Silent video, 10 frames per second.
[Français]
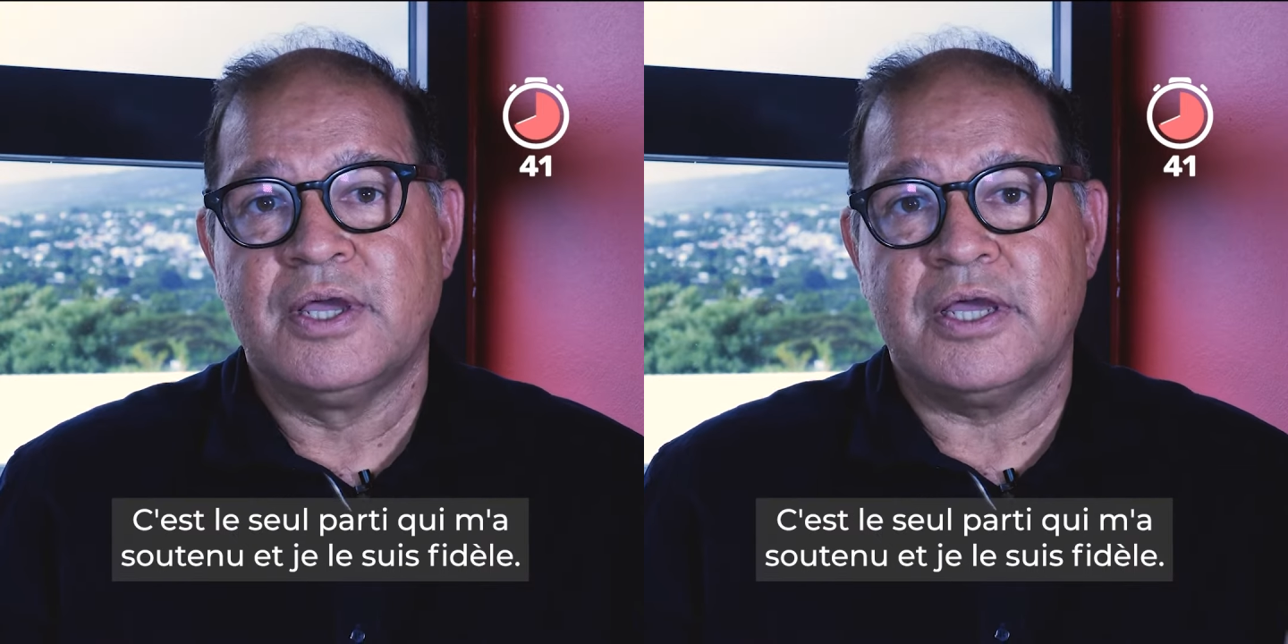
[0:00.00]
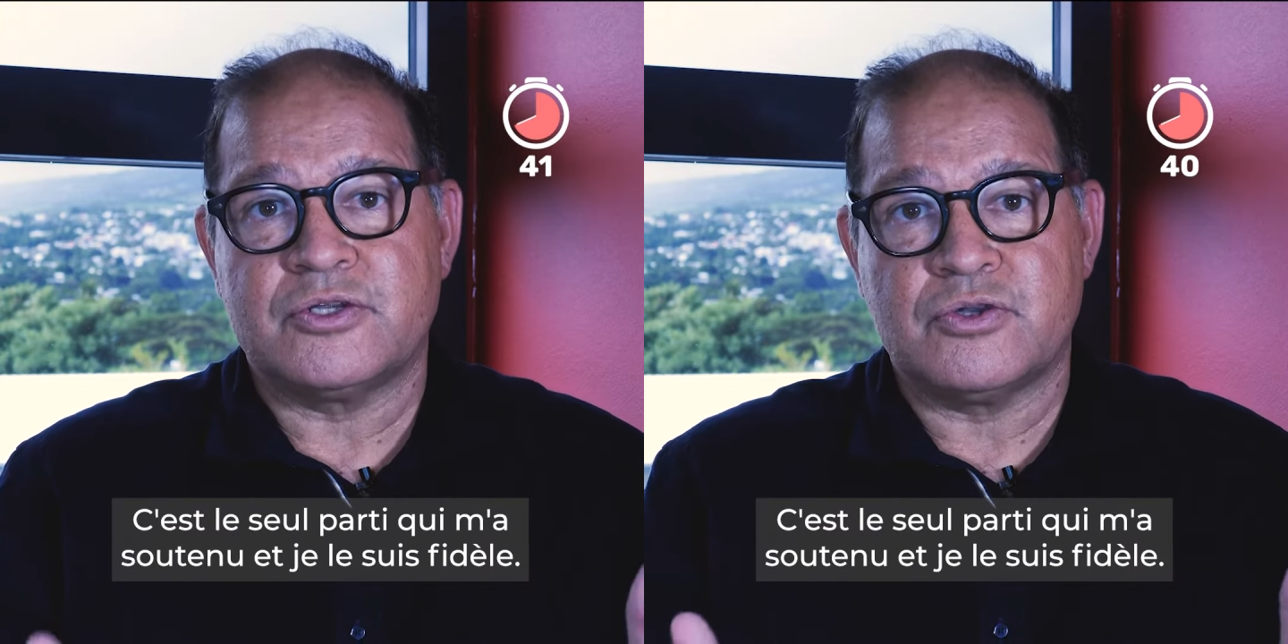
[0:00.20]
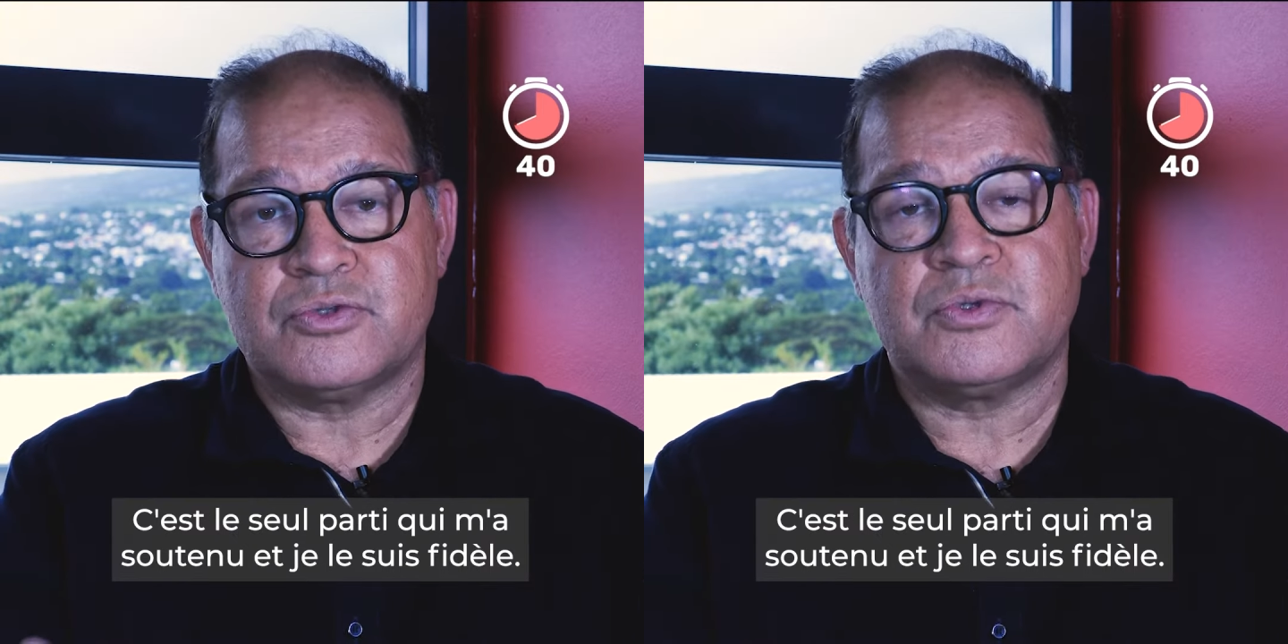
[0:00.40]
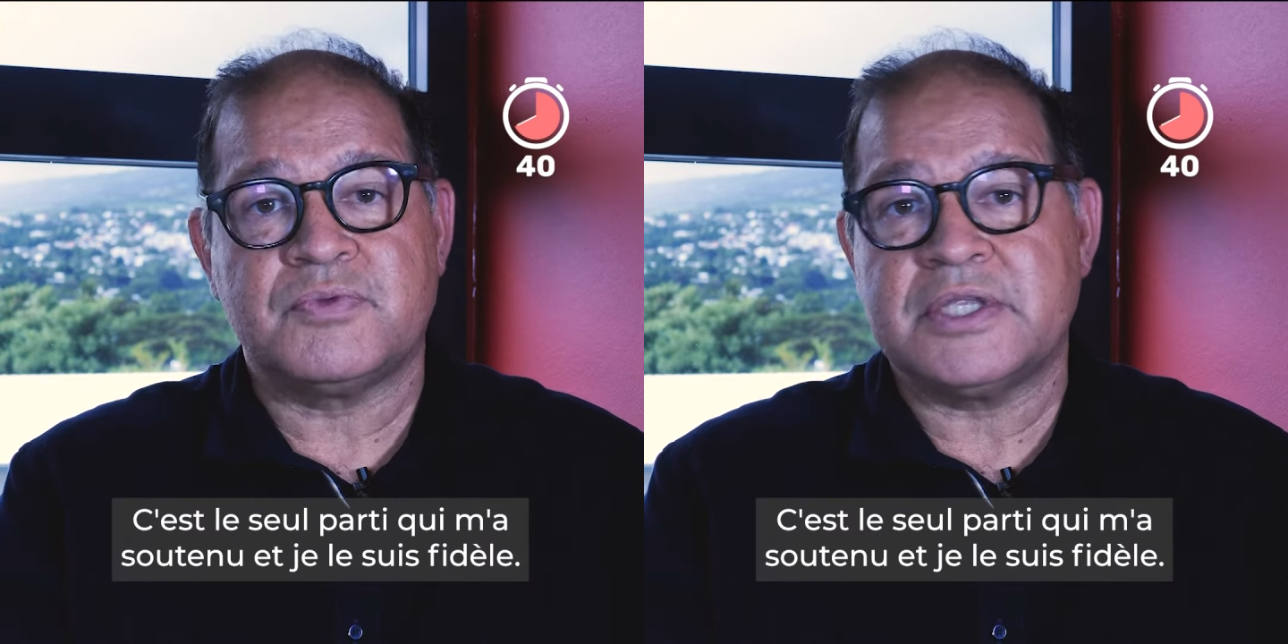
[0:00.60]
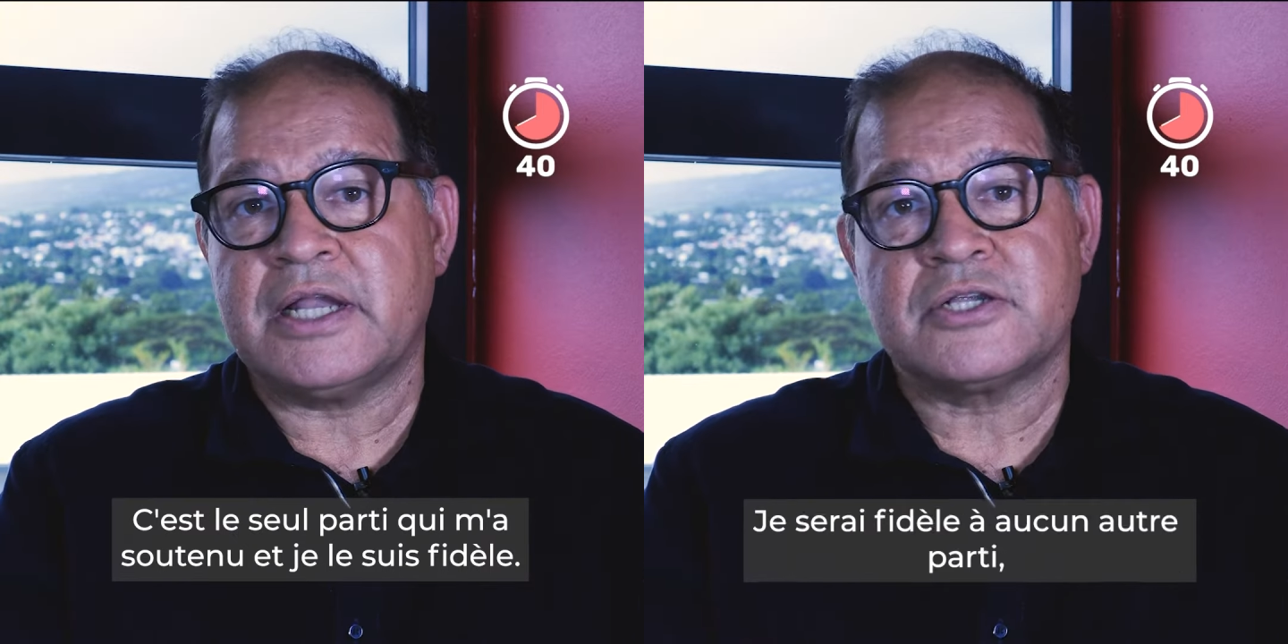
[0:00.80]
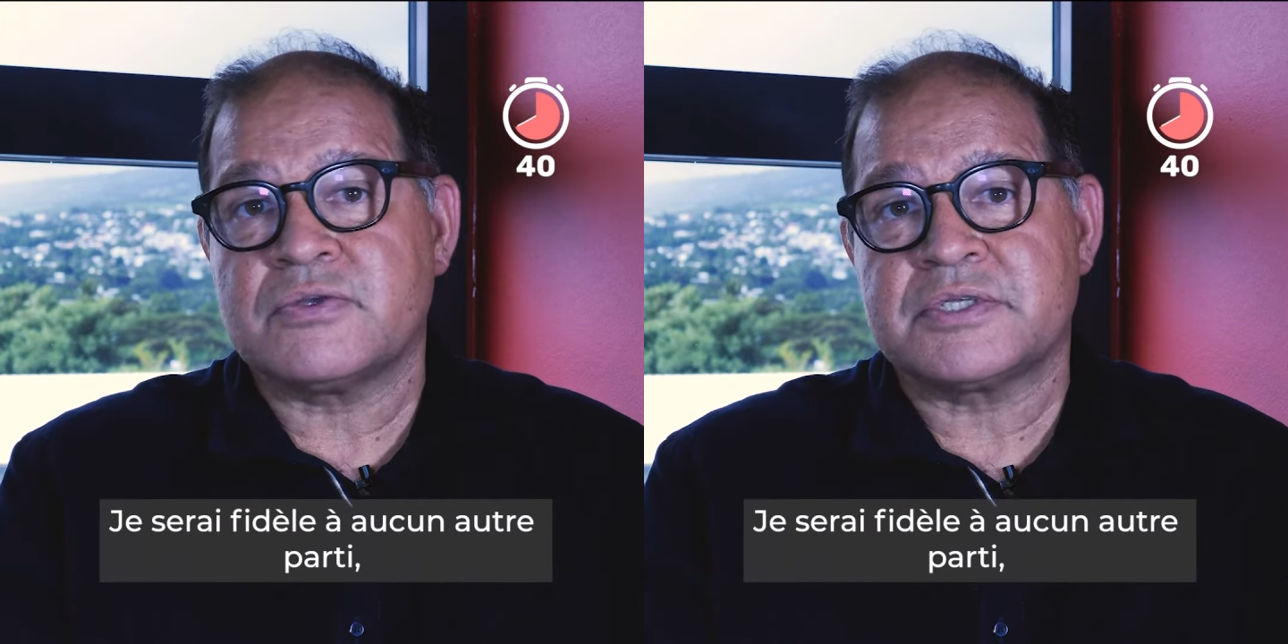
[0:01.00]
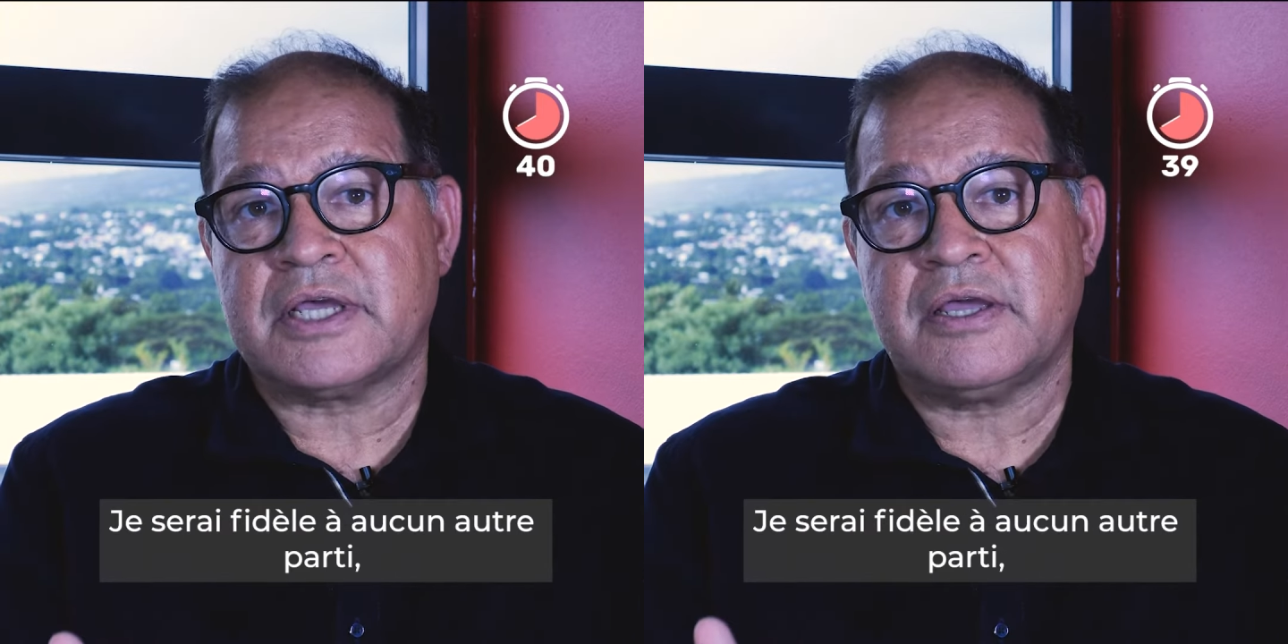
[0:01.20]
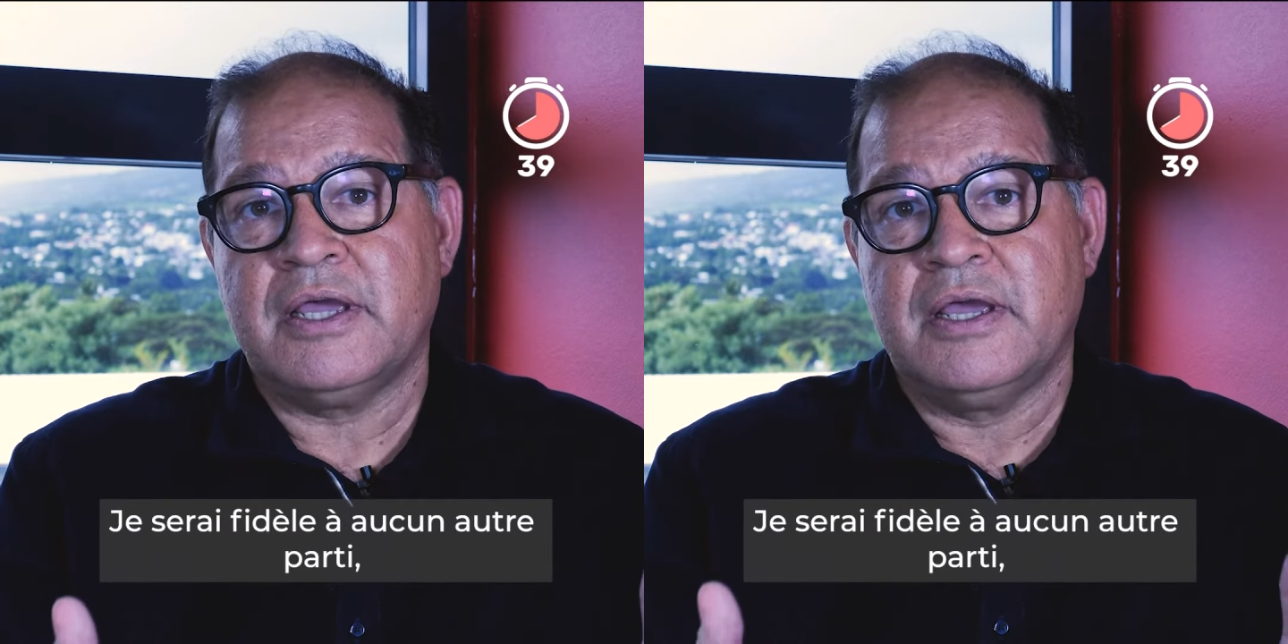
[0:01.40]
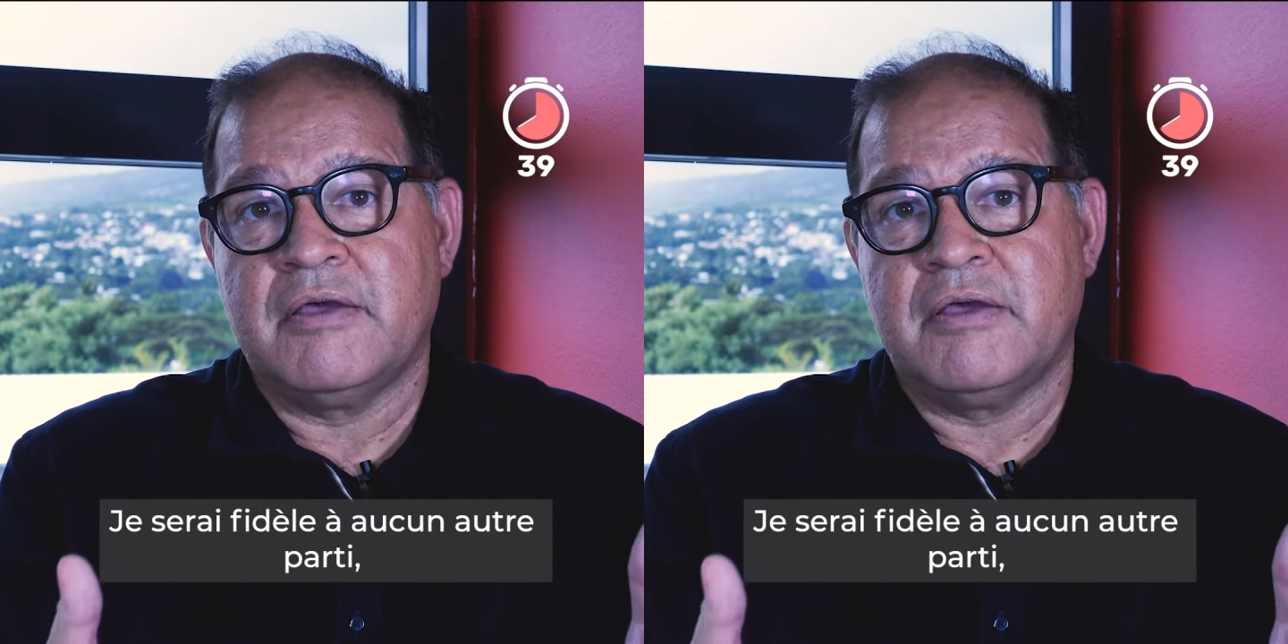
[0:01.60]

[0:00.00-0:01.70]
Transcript: Et je le suis fidèle. Je serai